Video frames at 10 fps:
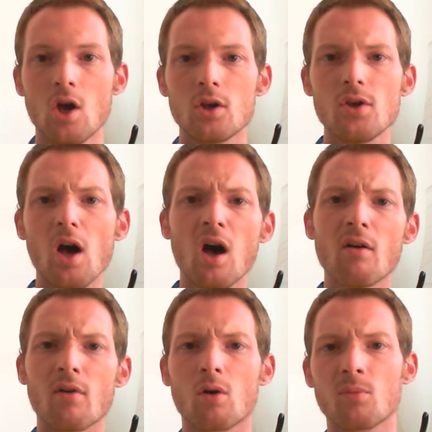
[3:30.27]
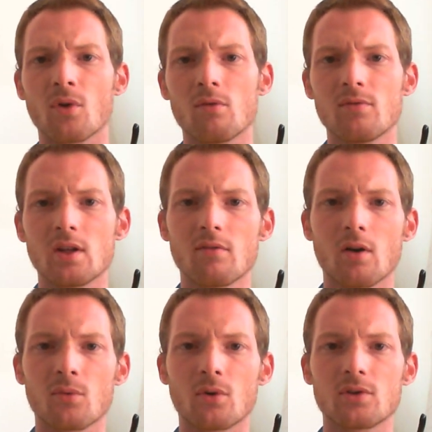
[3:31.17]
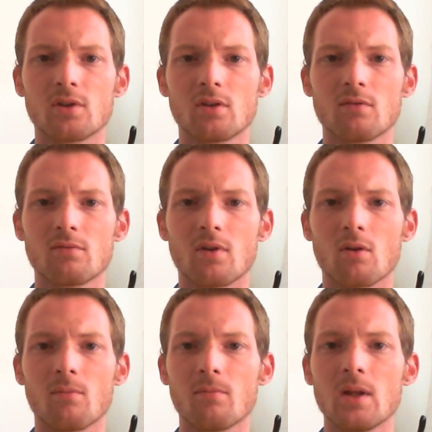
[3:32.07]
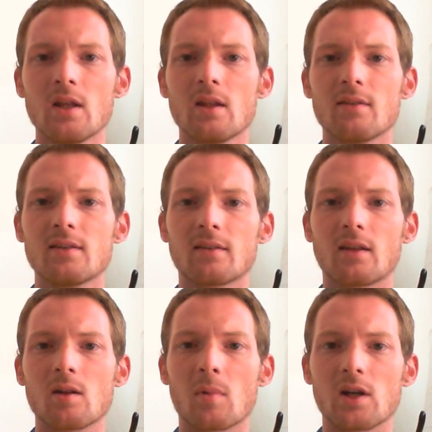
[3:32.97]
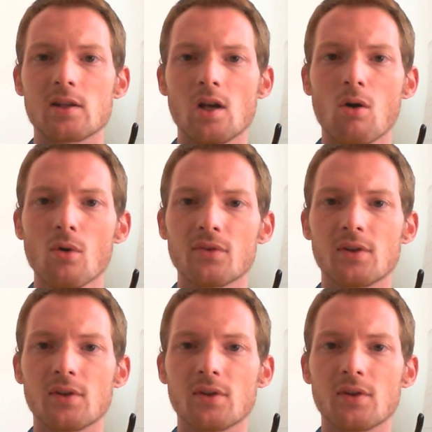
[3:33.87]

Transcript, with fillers: ja, warum sollen wir, warum sollten, warum sieht das dann immer gleich aus?